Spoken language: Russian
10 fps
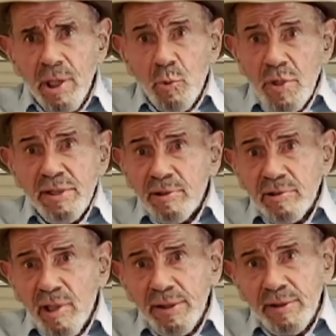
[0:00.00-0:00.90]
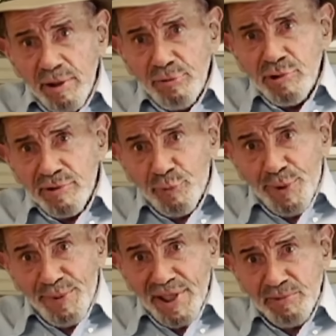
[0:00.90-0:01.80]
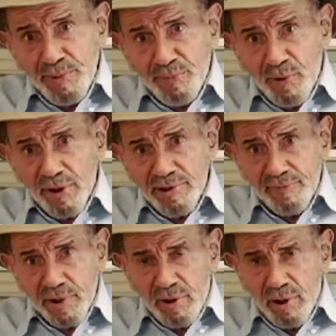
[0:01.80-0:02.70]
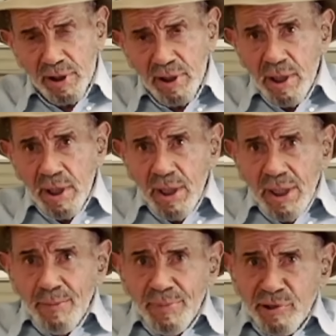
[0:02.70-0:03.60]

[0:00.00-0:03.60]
Сотни деталей в автомобиле можно сделать легко заменяемыми,